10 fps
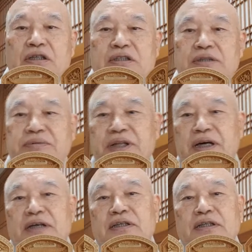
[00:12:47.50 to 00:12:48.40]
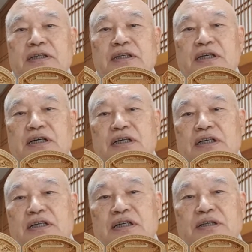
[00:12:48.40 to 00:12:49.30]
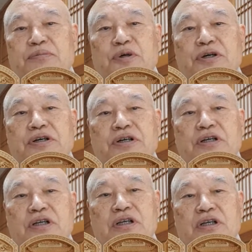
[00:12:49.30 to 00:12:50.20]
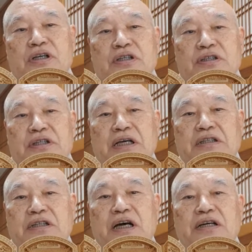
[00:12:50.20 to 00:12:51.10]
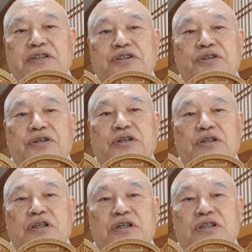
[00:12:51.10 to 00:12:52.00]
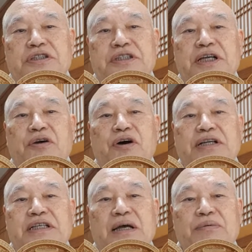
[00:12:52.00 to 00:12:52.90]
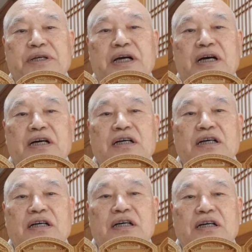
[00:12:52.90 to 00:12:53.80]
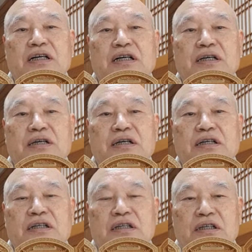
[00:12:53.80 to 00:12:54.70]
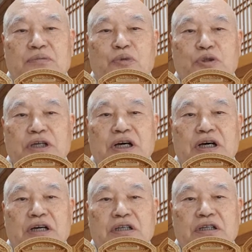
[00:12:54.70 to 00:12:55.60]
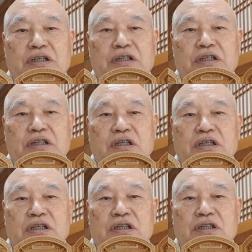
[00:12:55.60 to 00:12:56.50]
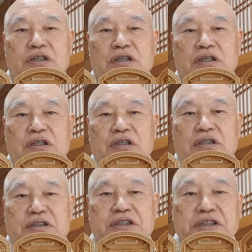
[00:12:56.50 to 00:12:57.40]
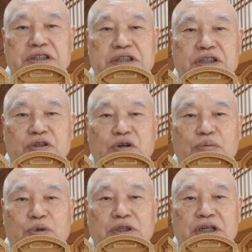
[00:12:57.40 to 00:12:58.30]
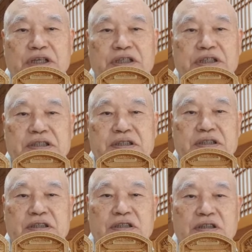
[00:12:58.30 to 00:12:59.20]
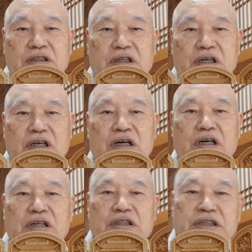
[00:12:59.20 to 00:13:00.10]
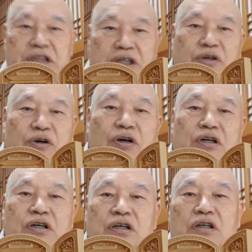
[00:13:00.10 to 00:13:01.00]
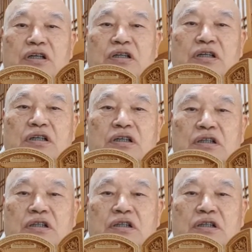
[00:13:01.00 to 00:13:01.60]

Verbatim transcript: 그렇습니다. 아, 뭐 당연한 거죠. 어, 지혜와 자비가 어, 보살의 에, 정신이고 보살의 그 아, 일이고 어,